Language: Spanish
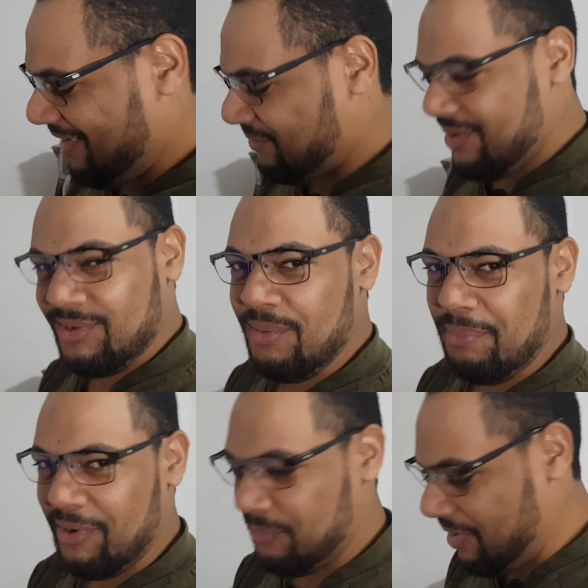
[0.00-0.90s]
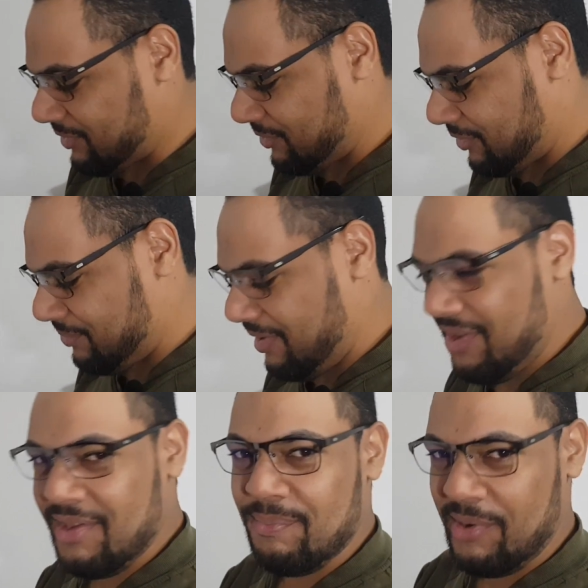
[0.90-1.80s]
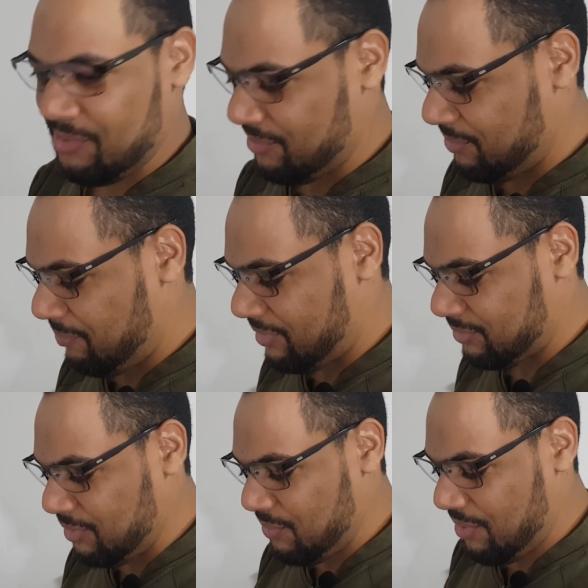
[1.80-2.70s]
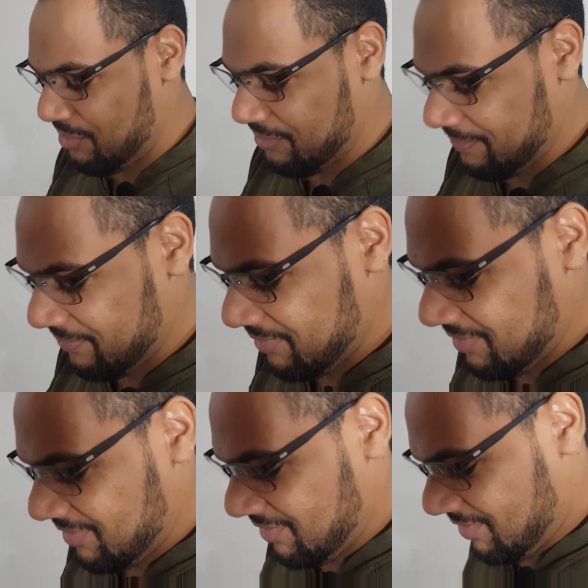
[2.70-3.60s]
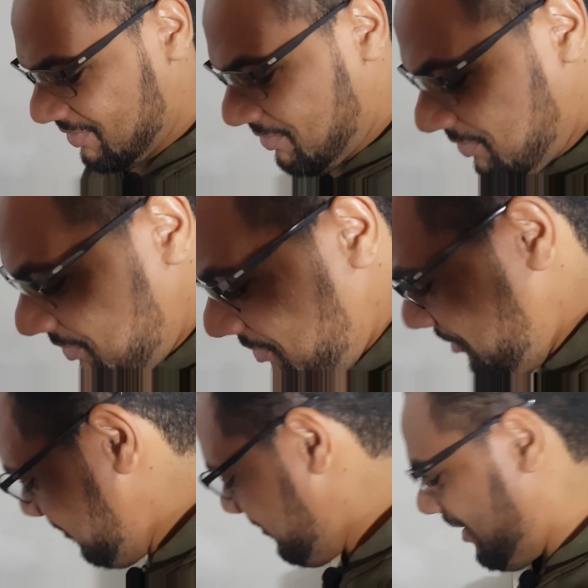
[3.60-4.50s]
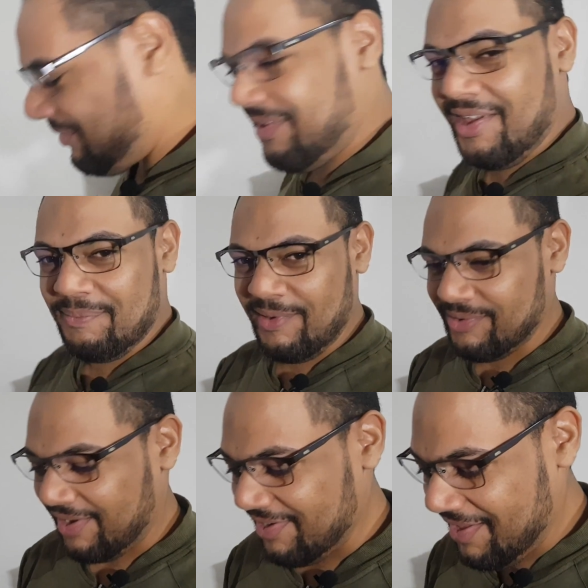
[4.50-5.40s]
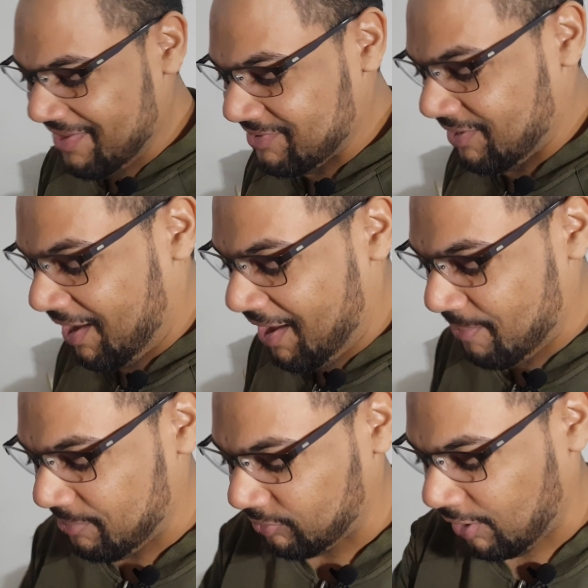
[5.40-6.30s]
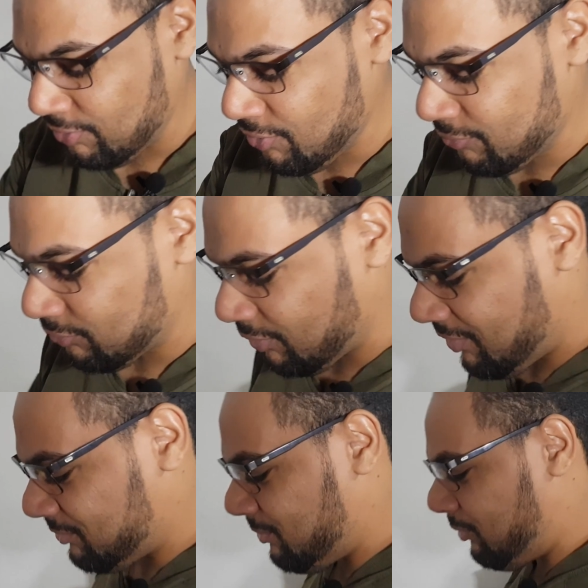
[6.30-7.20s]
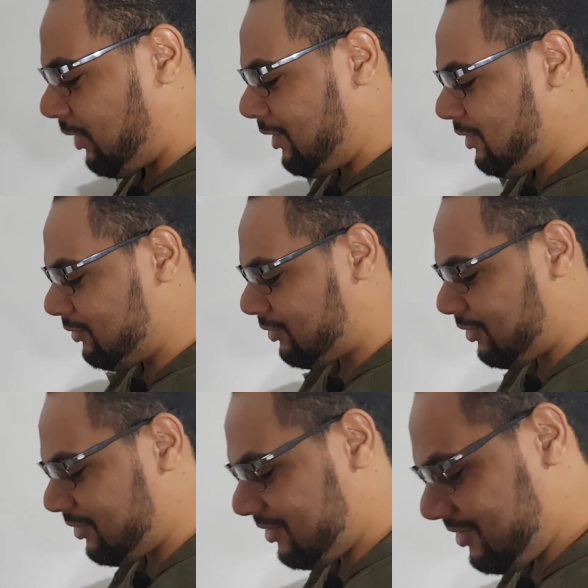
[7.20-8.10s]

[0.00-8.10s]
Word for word: Voy a ser un perro muerto. ¿Cómo es? Perro, un perro tibio. Yo, no, mano, es perro caliente. Ah, perro caliente. Vamos a ser perro caliente.